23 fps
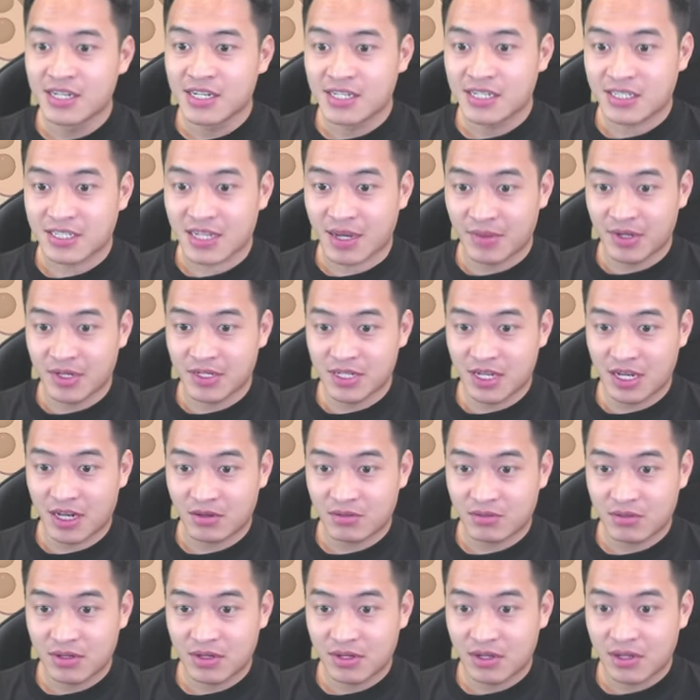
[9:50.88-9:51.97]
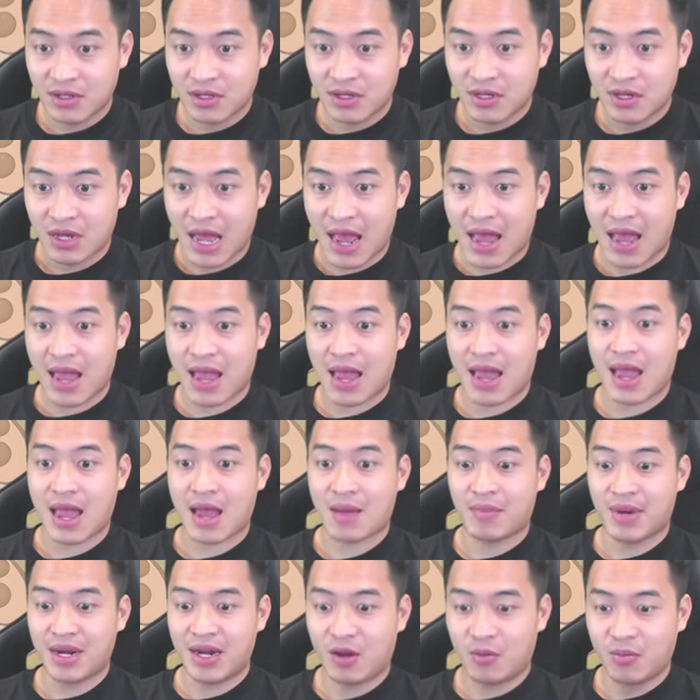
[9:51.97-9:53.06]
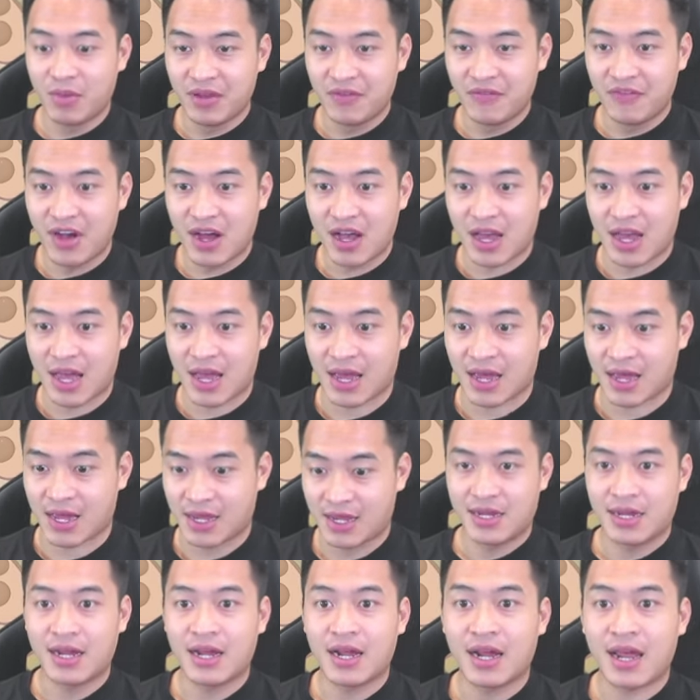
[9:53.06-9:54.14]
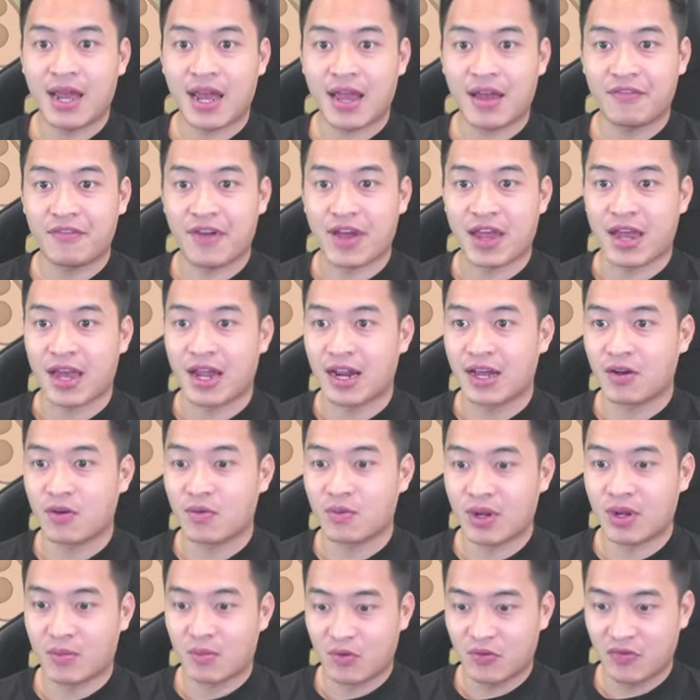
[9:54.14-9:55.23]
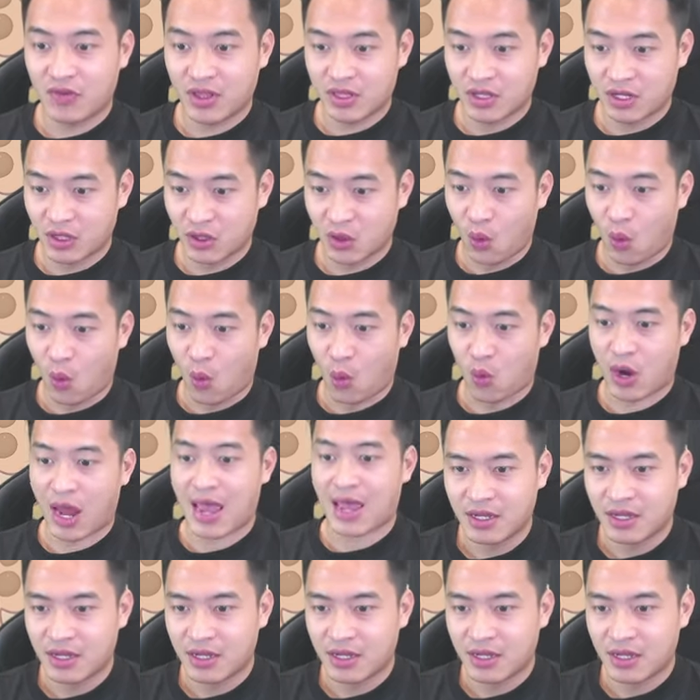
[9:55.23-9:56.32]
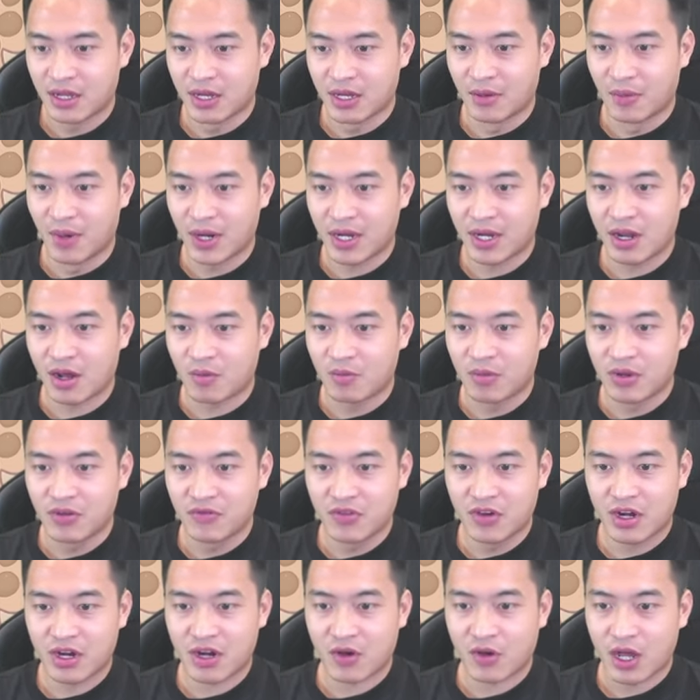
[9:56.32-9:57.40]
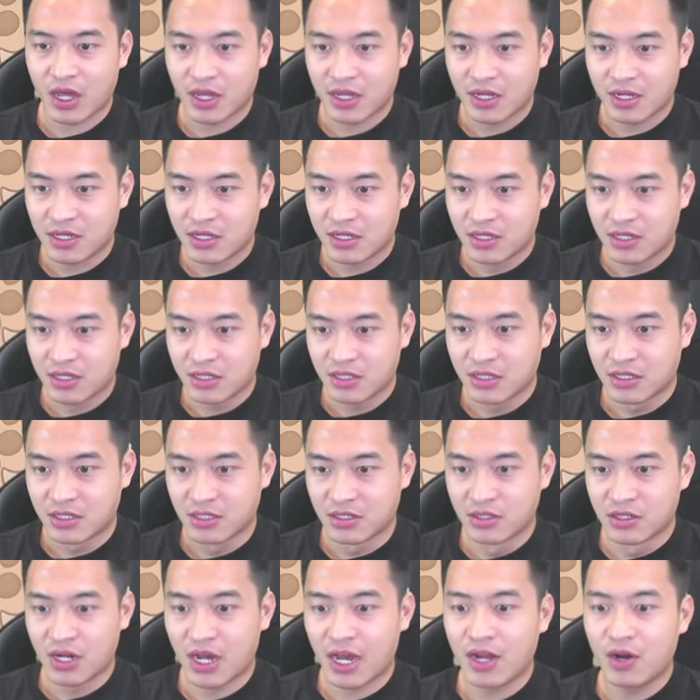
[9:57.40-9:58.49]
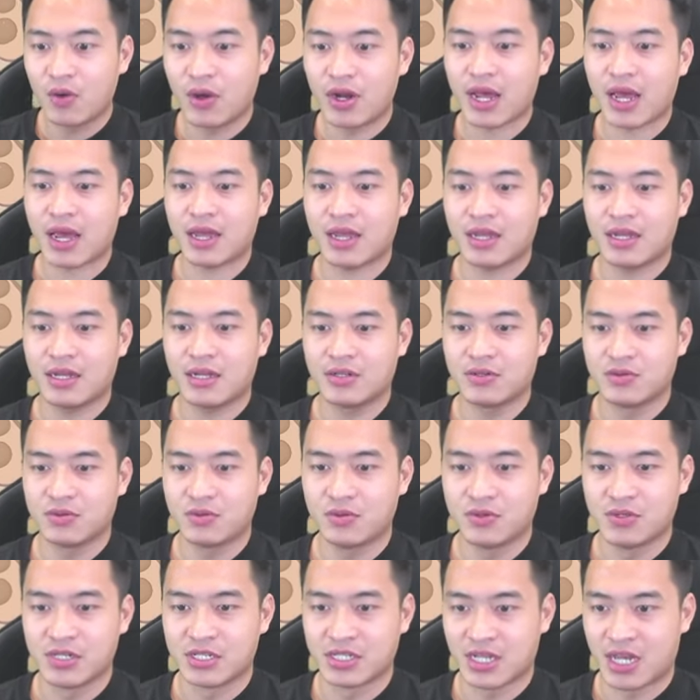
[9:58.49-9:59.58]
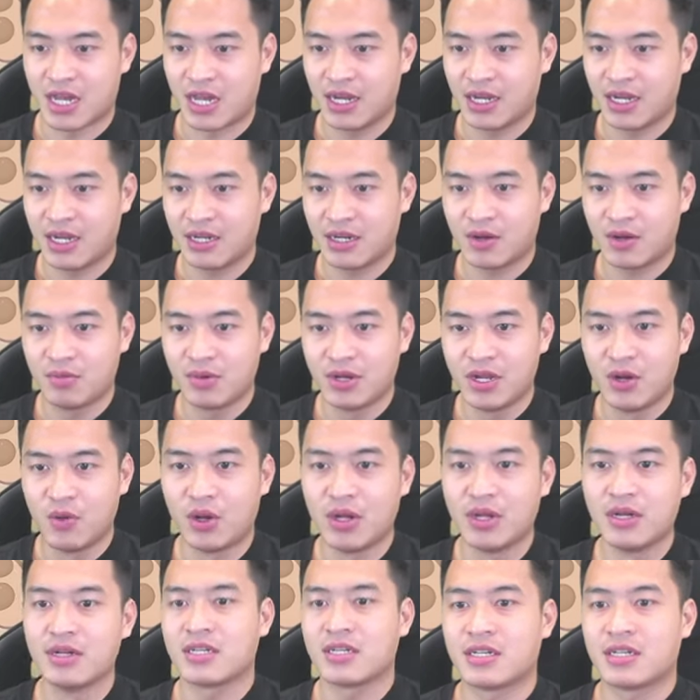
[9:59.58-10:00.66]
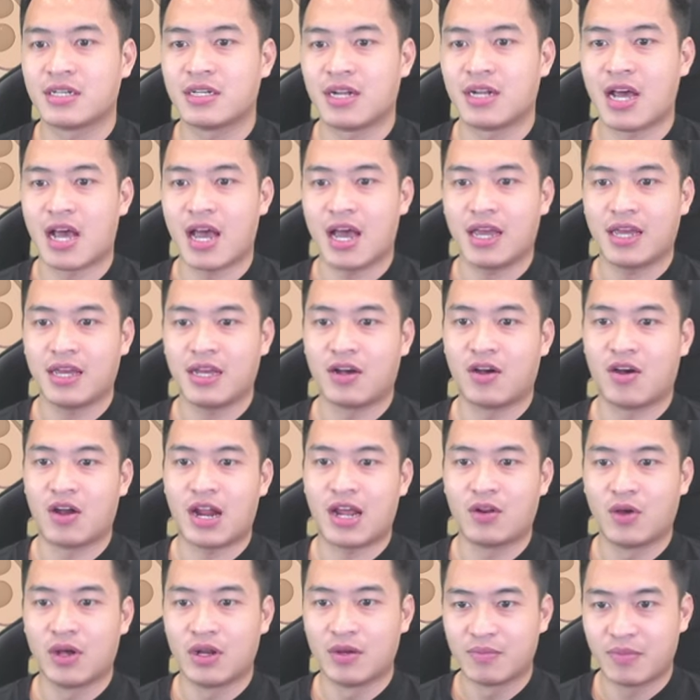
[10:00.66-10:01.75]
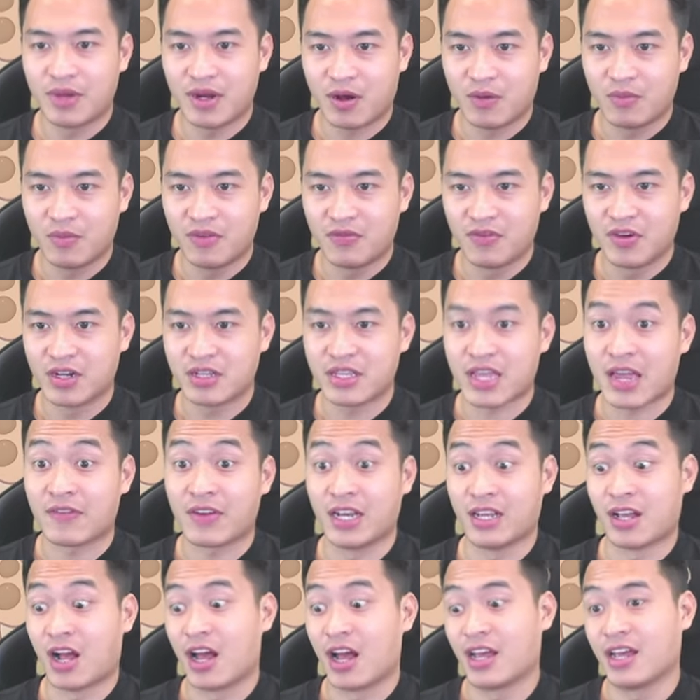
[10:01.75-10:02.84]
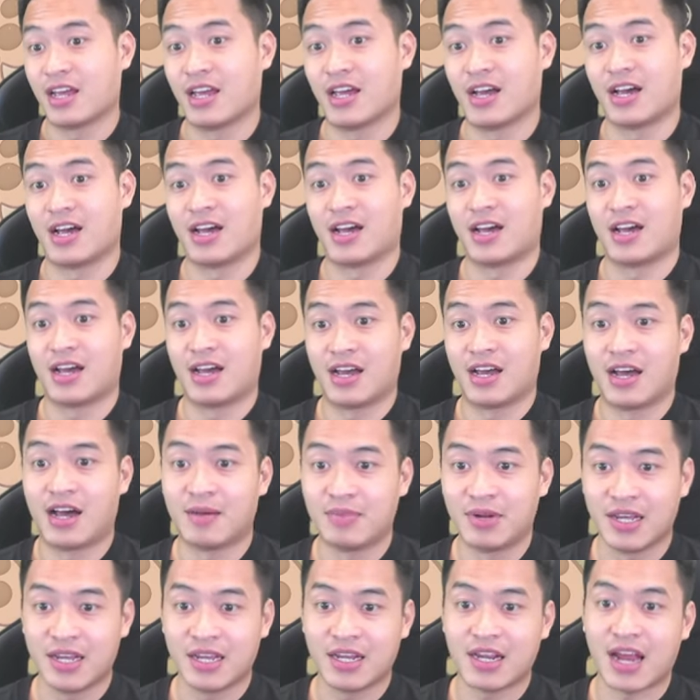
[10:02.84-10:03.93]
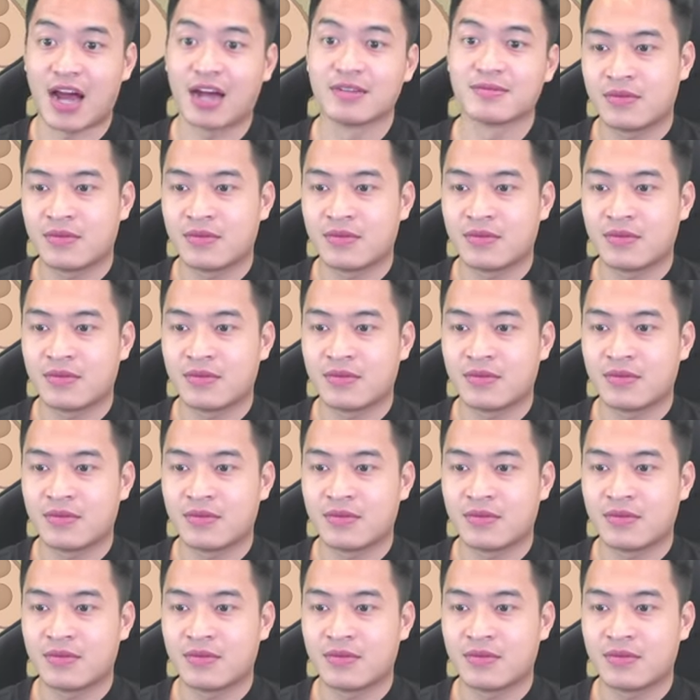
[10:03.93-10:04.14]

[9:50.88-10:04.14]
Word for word: Em được cái gì không? À, Bất Động Minh Vương à. Nghe vẻ là cũng là một vị tướng thủ này. Ở Bất Động Minh Vương đâu ấy, cứ đây luôn ấy. Ui giời, đồng ý luôn. Đấy, ngon lành luôn. Bất Động Minh Vương nhảy vào đây rồi. À, hợp lý nhỉ.